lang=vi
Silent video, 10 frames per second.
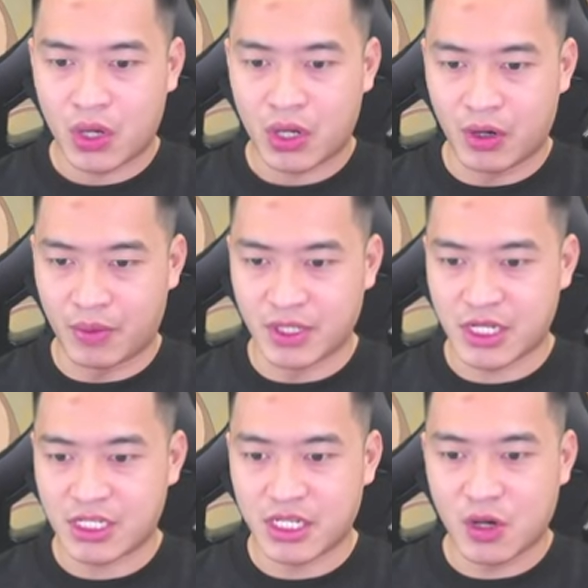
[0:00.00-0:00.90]
Thôi để mình
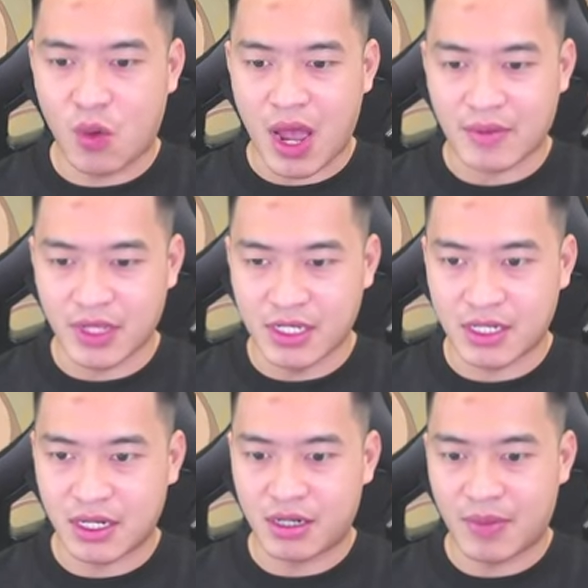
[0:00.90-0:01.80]
check sơ qua một tí
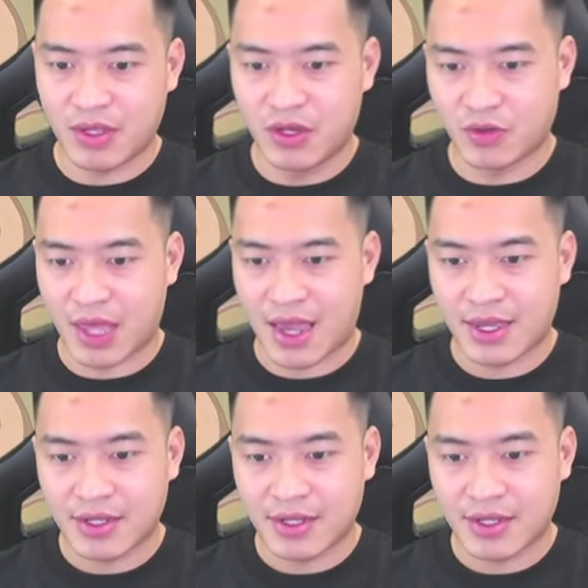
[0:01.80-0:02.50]
xem là được bao nhiêu ta.